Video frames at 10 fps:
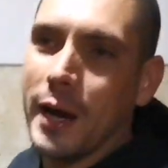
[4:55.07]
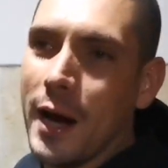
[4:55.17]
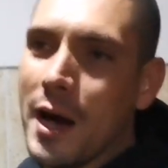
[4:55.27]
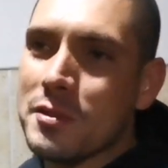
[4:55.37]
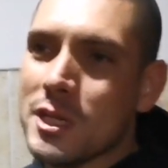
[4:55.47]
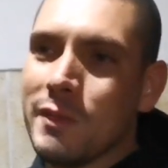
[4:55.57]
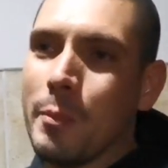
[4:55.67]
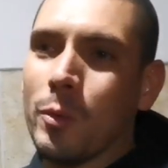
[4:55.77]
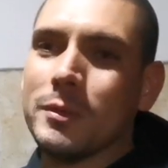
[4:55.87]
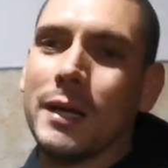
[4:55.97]
é gasto, vai
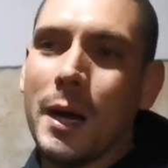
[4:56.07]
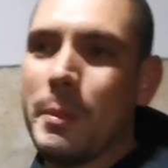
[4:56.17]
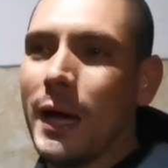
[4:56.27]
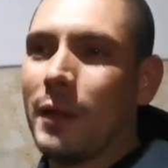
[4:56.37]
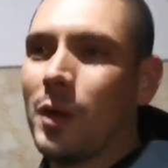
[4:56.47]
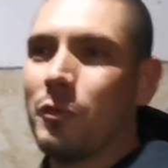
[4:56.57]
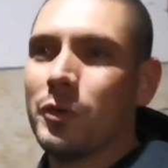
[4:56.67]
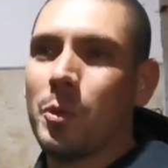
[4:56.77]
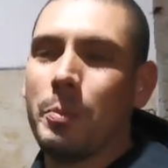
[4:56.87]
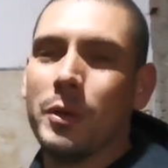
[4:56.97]
montar a biela
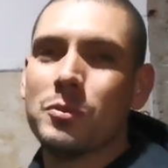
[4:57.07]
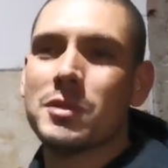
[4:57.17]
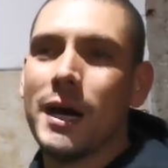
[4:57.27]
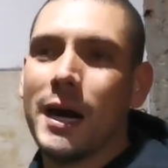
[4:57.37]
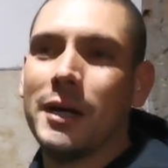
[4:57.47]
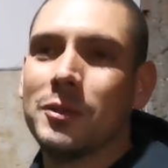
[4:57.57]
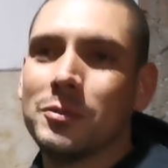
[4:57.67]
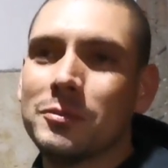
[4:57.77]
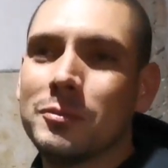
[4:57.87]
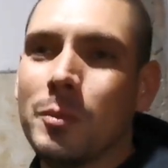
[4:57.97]
nova no pino usado.
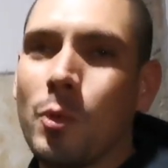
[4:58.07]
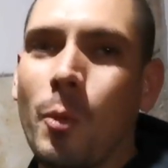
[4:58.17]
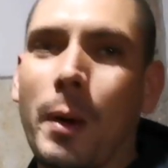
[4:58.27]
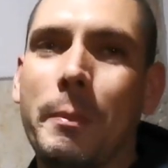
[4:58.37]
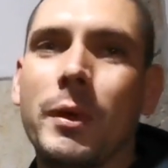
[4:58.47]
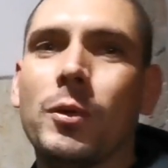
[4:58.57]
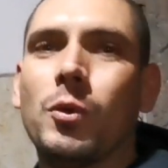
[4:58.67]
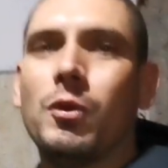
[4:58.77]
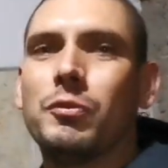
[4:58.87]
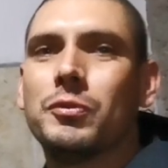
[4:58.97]
Vamos comprar pino
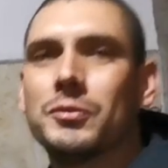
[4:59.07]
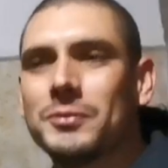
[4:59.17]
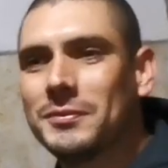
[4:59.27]
novo.